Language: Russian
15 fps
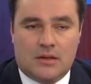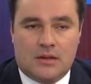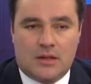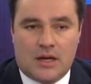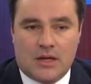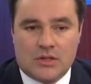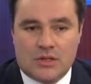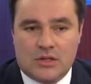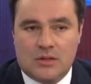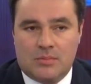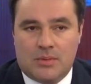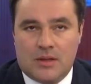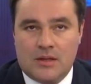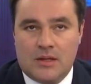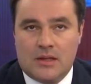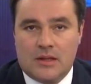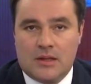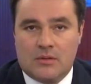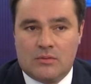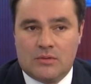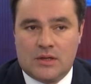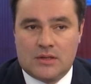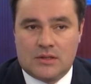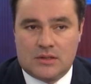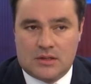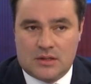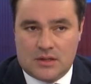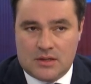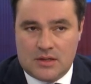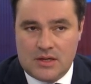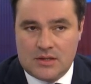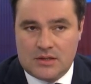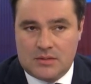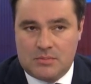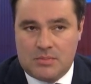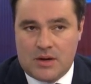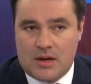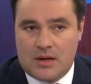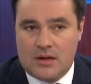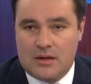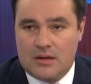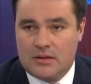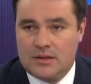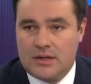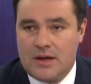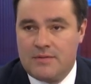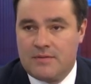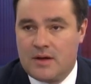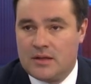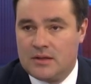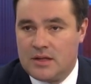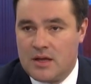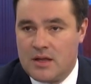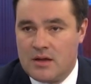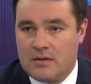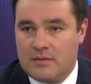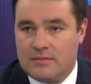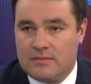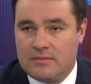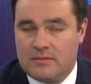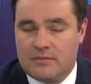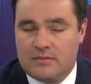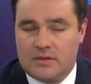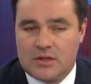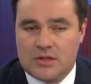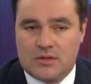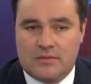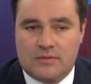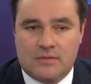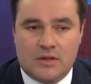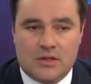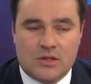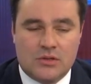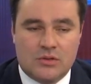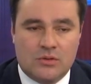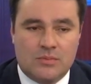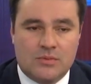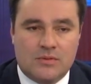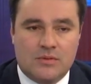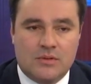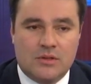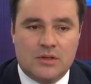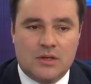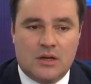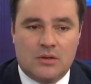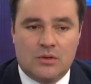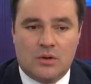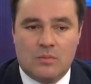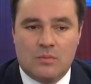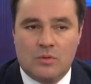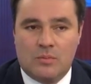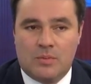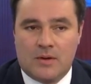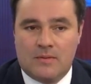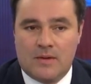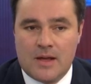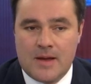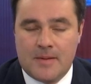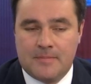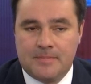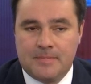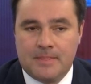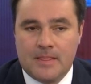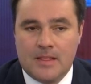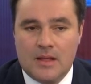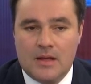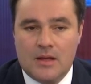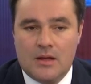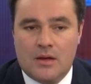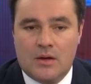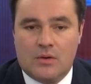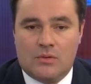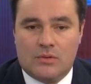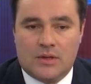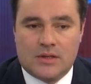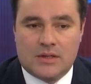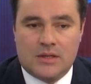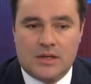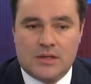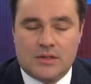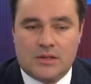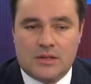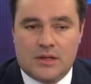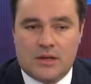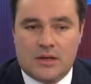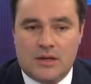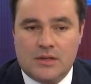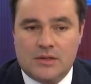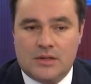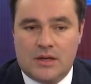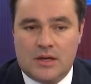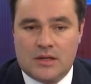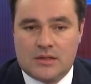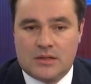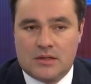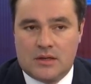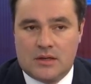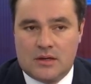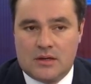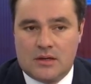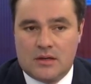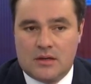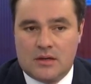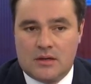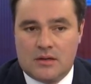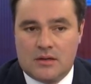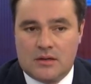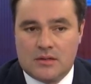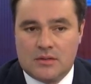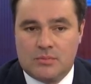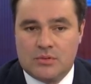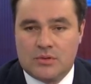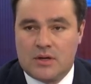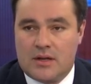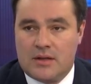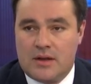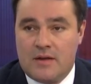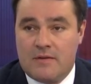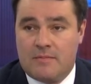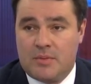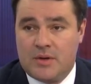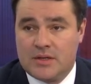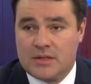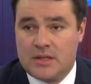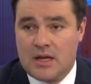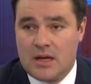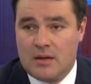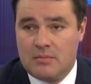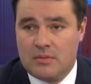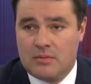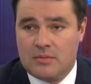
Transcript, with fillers: Также дополнительно у нас есть парк рев контейнеров в нашей собственности, которыми мы управляем – у нас есть э, интерес э, запускать рев-поезда по